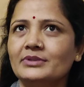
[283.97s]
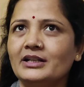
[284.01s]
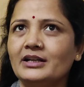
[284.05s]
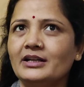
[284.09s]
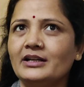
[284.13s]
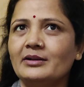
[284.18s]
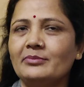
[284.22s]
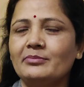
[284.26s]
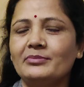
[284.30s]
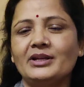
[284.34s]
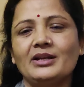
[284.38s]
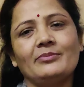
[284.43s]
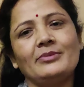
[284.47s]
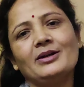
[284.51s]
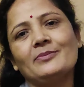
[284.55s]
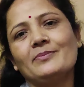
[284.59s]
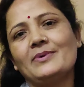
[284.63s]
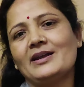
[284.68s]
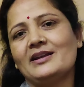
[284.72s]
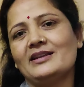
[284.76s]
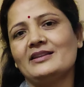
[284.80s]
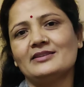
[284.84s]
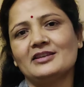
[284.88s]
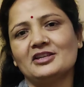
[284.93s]
गरम नमक
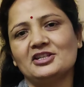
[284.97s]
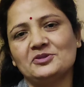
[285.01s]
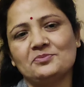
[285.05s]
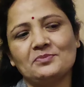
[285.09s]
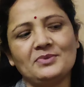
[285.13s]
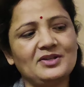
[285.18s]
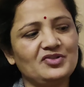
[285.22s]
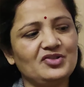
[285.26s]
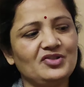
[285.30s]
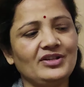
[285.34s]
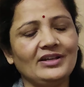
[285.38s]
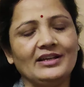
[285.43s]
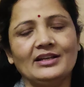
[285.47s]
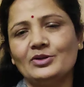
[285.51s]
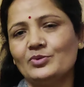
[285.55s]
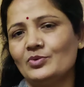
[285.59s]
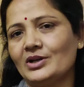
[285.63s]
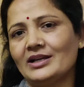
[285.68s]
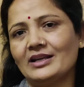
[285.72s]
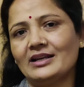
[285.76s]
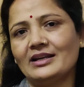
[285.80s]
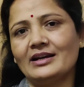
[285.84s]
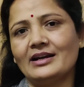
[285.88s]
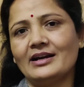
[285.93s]
पानी से इसमें शेक
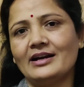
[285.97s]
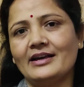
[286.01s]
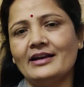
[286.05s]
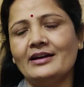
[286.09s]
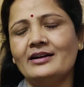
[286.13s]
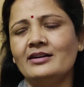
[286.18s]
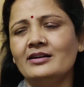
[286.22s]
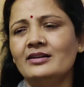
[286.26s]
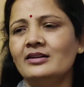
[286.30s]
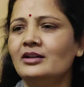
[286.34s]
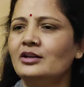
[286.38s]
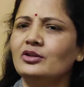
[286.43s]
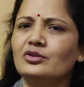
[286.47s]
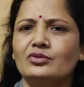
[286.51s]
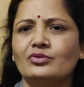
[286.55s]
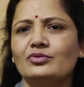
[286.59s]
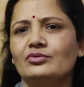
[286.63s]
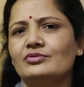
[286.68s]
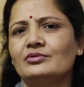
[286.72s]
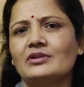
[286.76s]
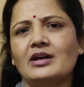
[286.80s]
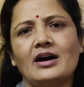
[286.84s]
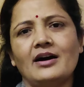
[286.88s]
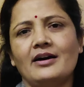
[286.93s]
वेक लगाया तो
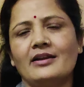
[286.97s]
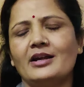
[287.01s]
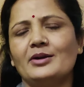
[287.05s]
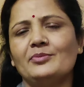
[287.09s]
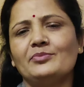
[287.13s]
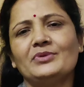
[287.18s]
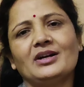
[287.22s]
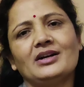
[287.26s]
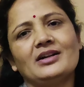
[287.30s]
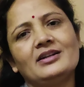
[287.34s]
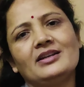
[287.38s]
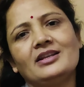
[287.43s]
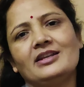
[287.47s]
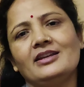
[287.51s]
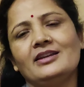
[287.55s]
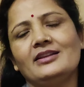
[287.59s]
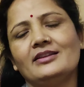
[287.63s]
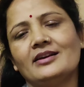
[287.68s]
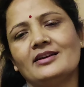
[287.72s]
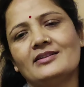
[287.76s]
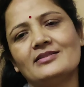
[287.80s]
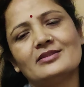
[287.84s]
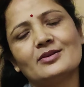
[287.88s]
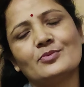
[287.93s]
आराम था ठीक
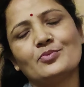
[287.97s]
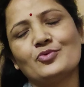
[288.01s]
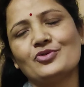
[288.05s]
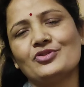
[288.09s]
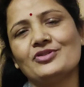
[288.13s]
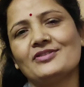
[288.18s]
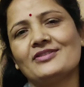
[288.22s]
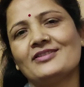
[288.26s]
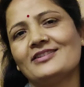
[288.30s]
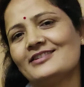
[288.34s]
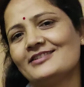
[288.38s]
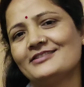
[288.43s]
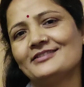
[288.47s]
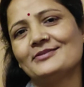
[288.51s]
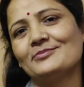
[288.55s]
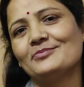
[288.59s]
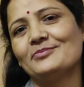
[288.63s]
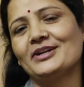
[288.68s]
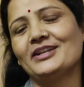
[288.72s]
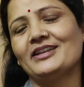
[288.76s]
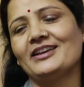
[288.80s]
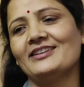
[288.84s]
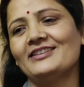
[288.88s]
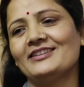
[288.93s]
था सब कुछ
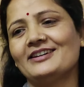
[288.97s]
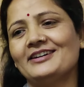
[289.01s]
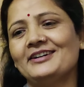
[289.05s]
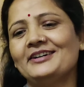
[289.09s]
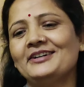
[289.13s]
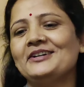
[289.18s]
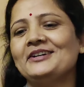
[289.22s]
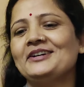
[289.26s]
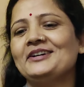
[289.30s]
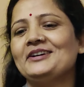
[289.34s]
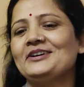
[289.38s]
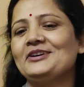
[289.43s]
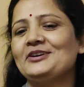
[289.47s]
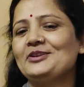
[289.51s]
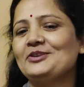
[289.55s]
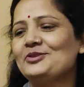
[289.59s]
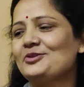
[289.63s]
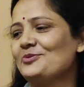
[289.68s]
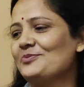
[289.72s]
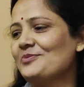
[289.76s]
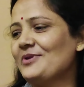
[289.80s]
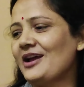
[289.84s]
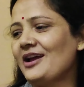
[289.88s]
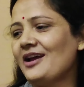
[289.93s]
बढ़िया था
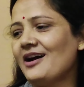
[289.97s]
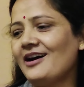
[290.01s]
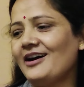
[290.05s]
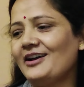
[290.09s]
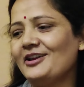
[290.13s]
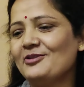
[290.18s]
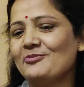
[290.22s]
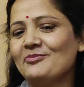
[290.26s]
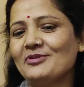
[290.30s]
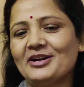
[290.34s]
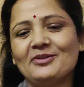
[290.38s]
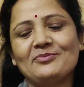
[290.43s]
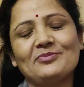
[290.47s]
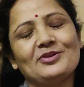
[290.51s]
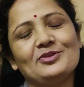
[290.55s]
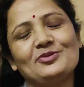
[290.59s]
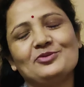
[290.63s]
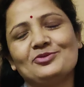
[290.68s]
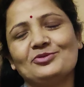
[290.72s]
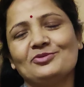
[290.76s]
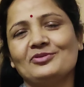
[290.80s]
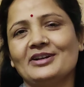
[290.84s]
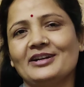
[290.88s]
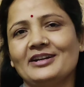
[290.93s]
तो मैं आई बेड पे
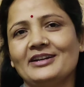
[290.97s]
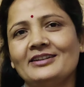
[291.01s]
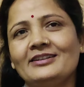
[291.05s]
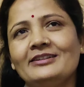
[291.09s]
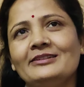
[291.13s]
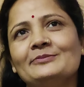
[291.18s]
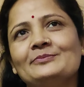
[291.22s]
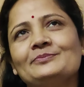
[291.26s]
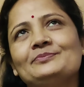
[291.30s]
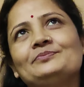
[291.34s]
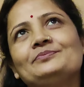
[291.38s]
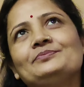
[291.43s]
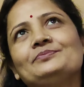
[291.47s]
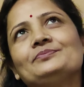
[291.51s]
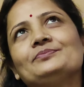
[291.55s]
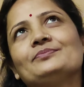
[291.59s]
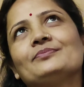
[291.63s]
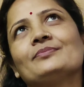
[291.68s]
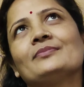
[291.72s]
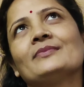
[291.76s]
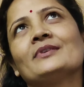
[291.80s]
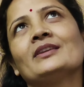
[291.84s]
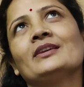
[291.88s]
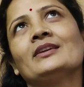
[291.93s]
सो गई
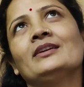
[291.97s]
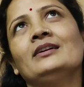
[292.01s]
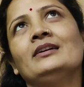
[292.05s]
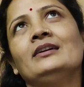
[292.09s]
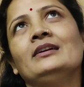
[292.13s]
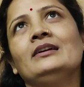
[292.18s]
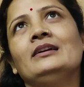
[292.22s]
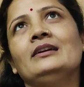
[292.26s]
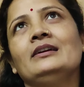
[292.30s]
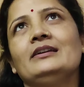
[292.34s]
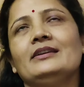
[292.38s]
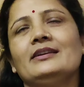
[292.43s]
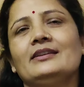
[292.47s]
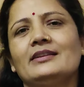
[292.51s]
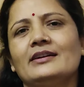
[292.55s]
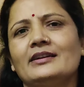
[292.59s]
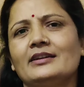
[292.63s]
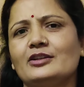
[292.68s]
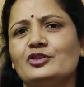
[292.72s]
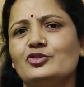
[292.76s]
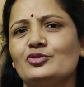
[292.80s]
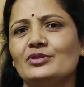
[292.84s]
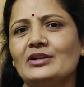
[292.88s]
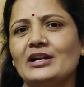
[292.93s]
ये था
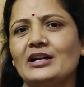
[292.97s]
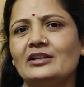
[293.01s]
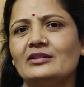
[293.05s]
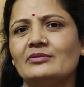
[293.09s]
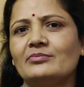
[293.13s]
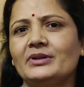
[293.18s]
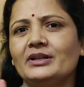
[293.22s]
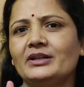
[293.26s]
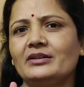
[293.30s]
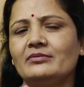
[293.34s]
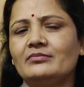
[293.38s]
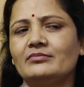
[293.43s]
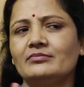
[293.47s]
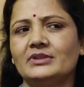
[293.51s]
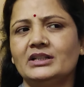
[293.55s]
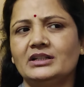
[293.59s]
कि जो रात में